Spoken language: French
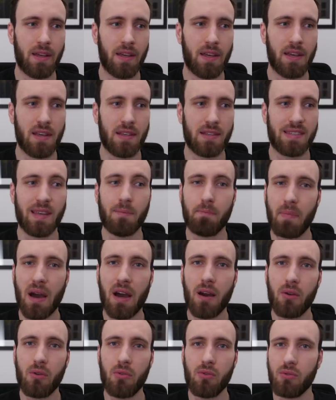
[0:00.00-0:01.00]
et c'est
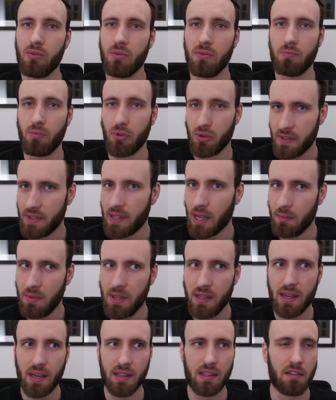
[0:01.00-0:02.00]
pas une petite
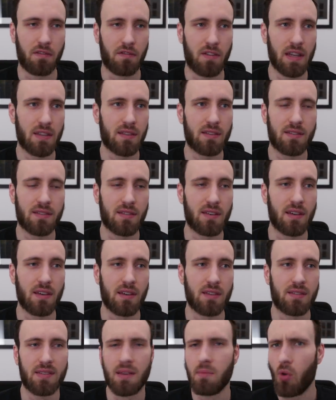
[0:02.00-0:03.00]
amie qui a été faite,
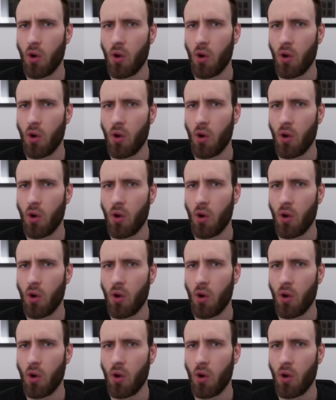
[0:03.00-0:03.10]
c'est